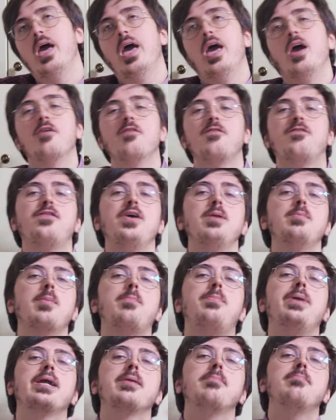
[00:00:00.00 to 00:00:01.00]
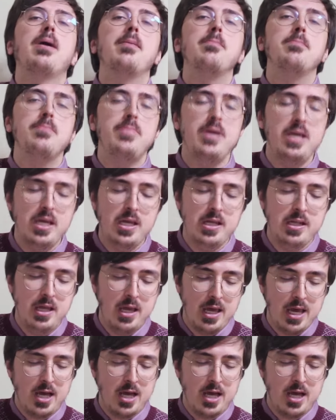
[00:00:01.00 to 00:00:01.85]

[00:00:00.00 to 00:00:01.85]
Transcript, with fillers: È un film per bambini.